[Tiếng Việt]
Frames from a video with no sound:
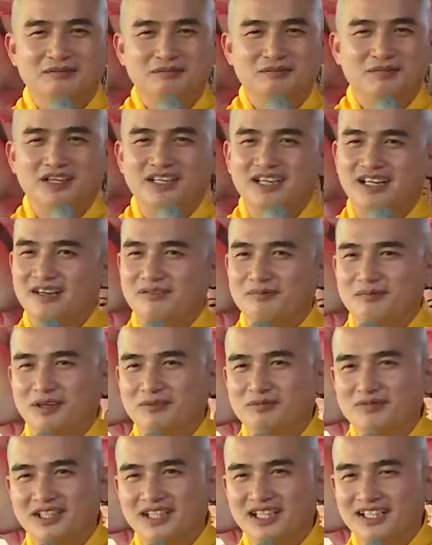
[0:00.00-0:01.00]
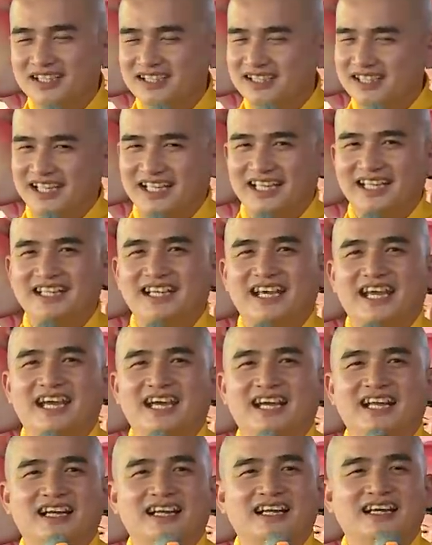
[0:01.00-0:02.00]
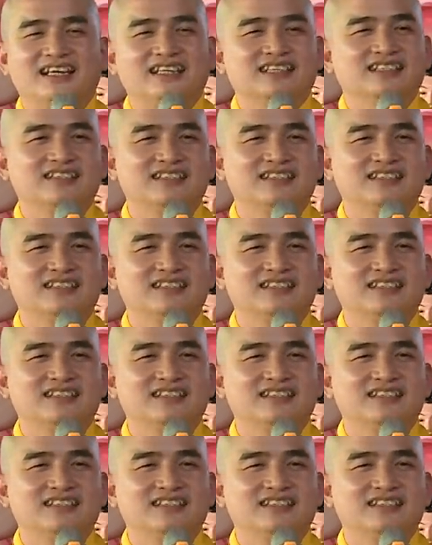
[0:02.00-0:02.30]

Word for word: Mỗi lần mà ông nựng nhẹ nhàng là